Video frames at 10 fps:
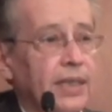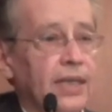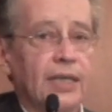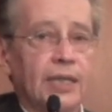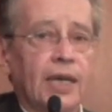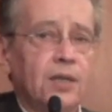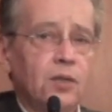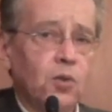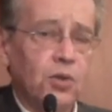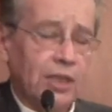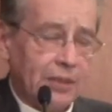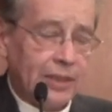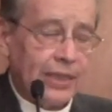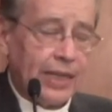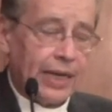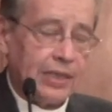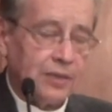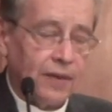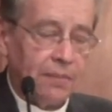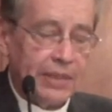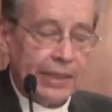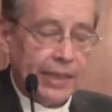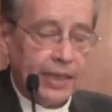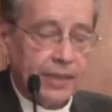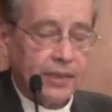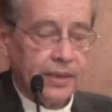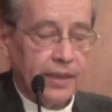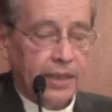que dan o deben dar las familias,